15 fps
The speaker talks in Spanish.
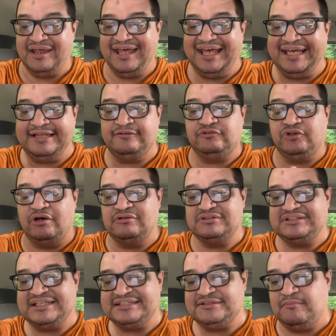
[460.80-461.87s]

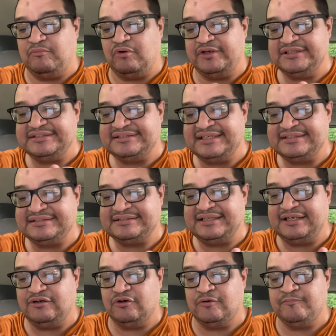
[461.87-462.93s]
Entonces Moisés
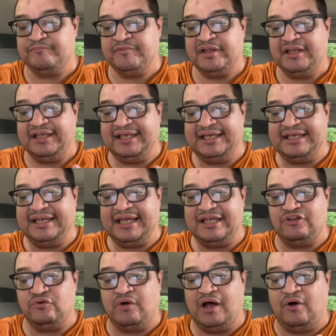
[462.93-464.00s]
dijo, iré
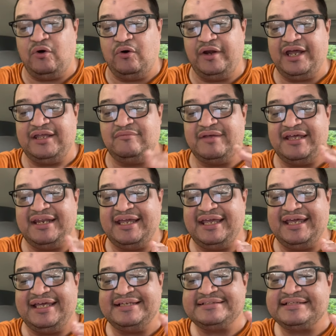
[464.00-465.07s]
yo ahora y veré
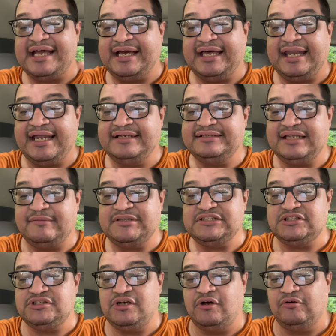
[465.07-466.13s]
esta grande
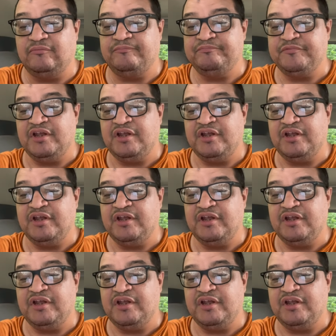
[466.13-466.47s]
visión.